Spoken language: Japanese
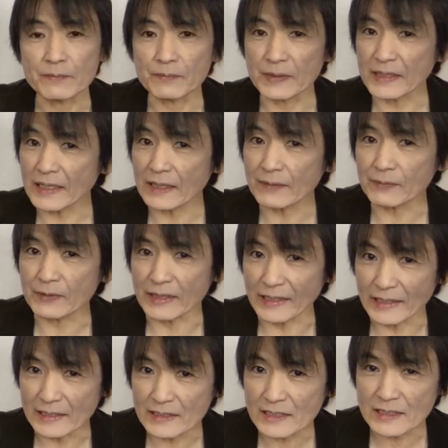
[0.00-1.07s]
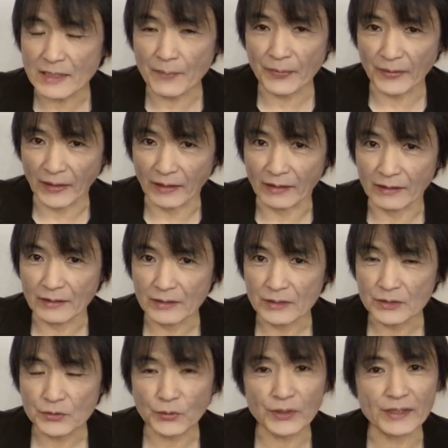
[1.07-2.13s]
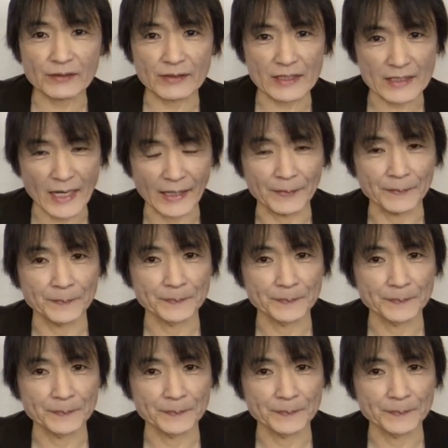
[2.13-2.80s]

believe in something と言ってください。